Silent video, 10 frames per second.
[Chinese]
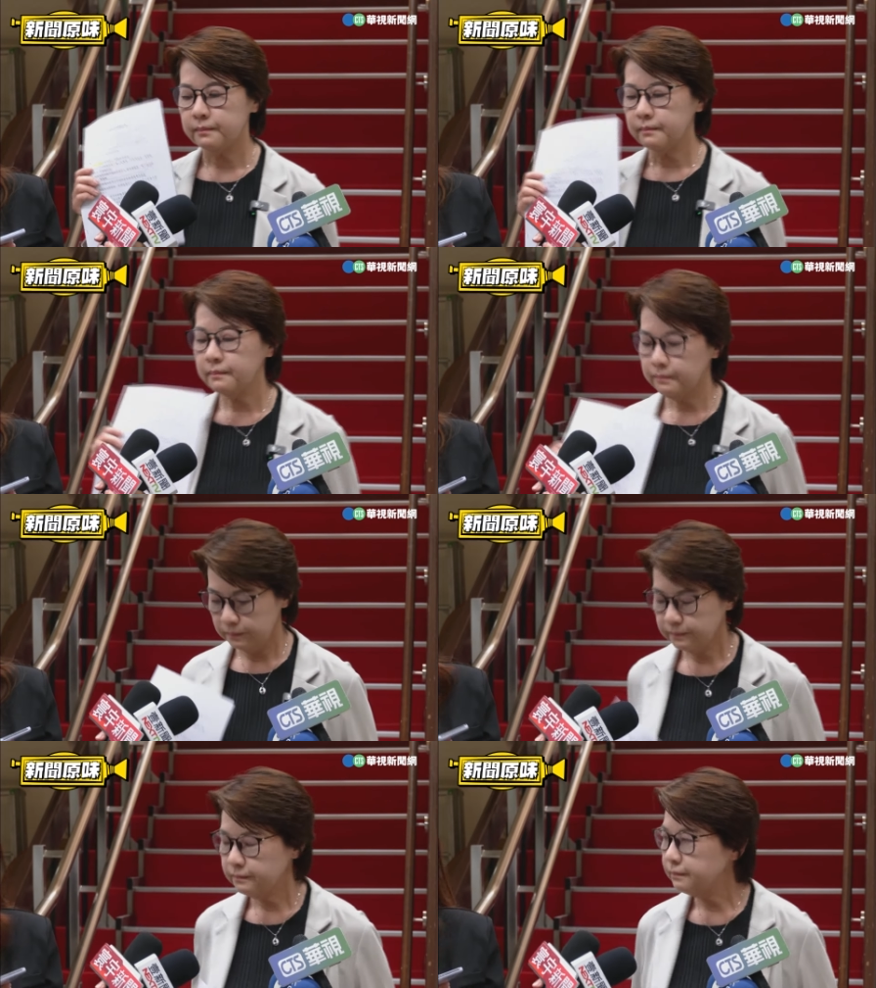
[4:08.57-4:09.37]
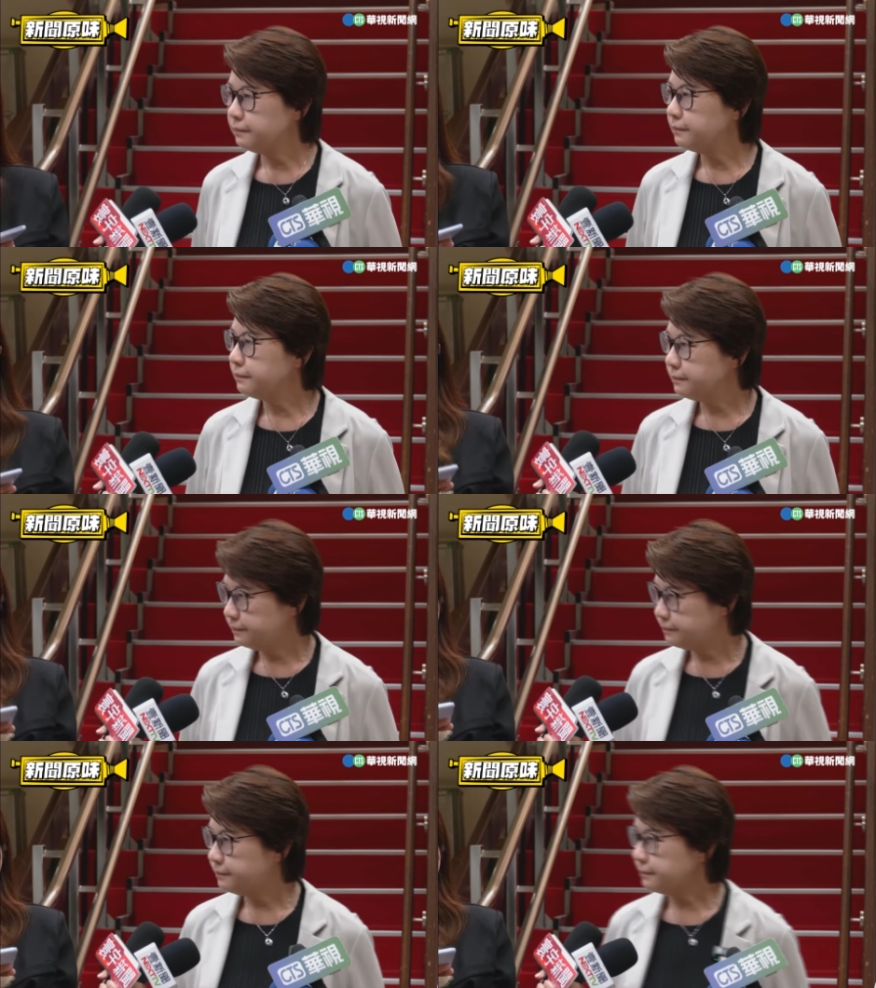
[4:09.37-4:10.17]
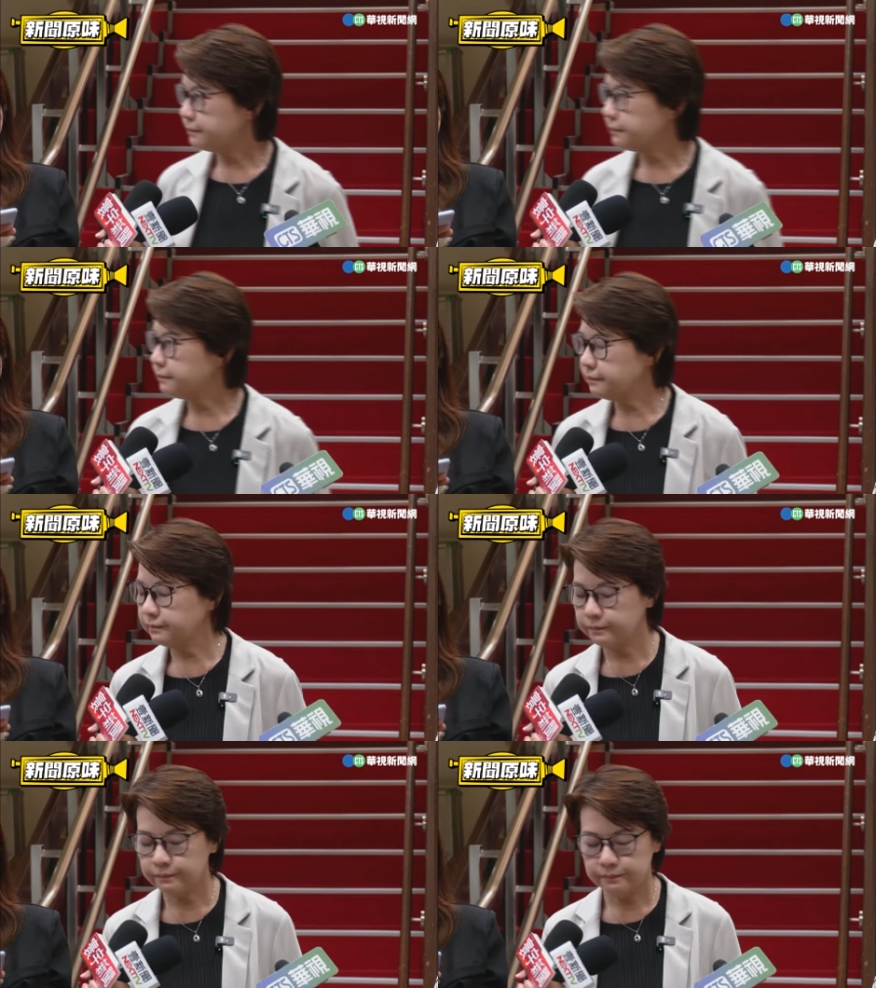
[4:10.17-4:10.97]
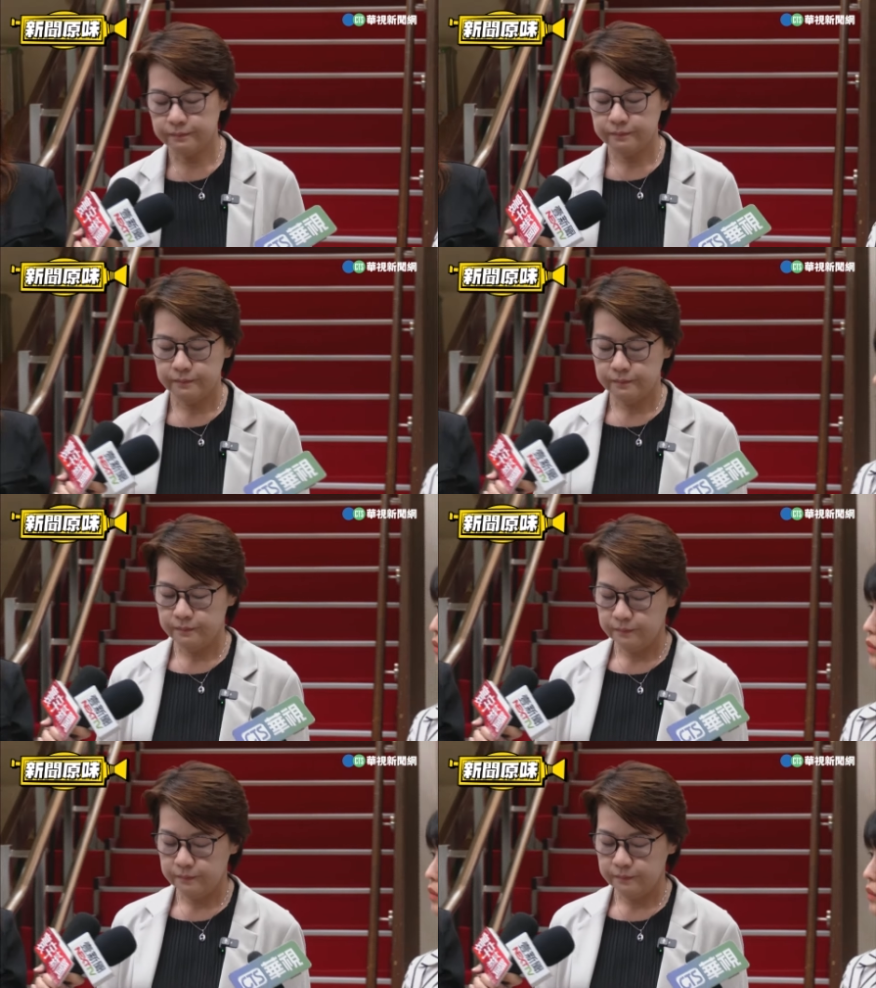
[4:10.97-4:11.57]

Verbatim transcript: 那那个，因为现在检调他们一直在咬说这